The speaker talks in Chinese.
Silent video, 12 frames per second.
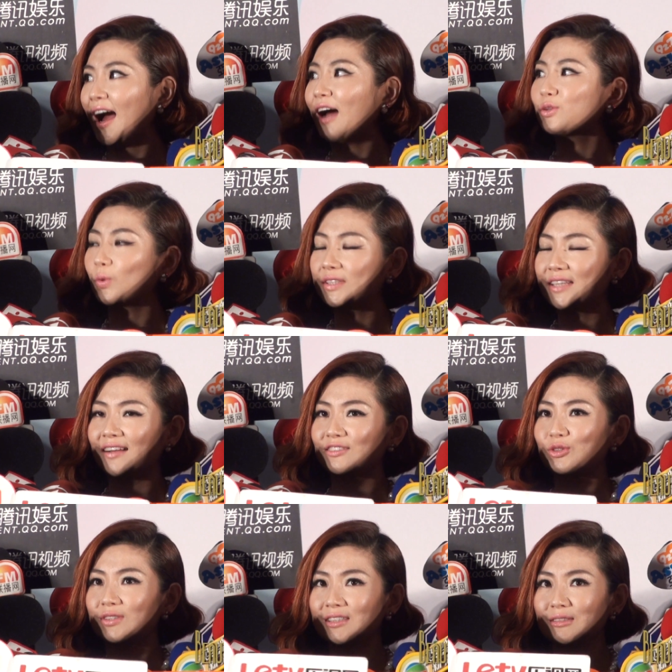他多想
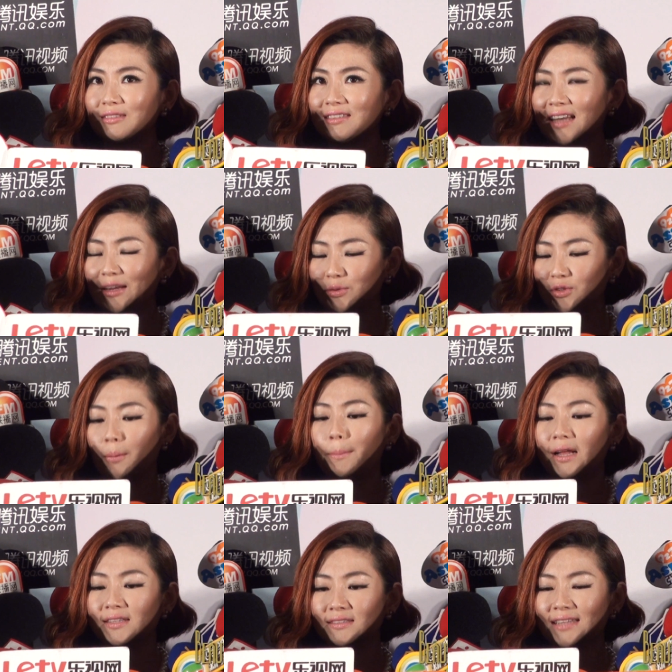就是参与这种
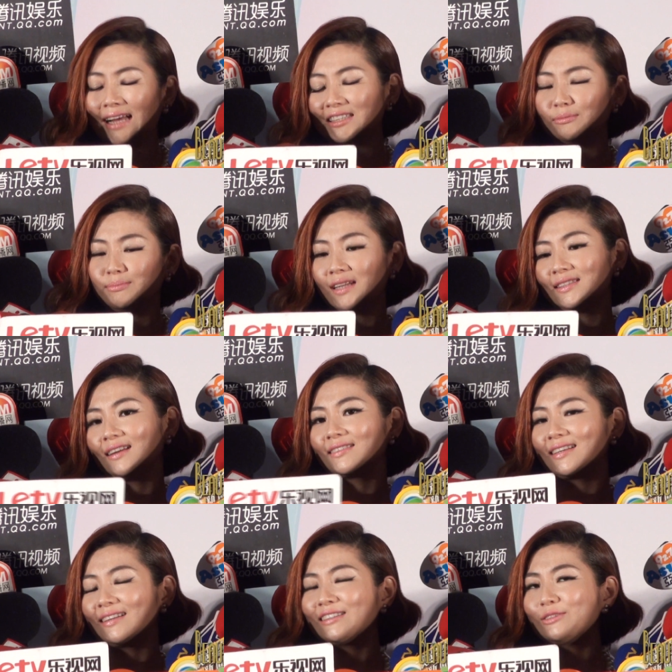颁大型颁奖
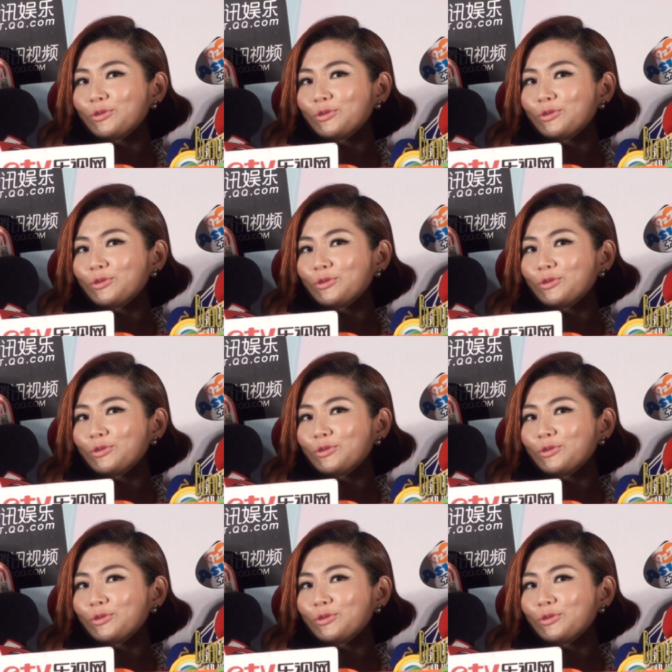典礼。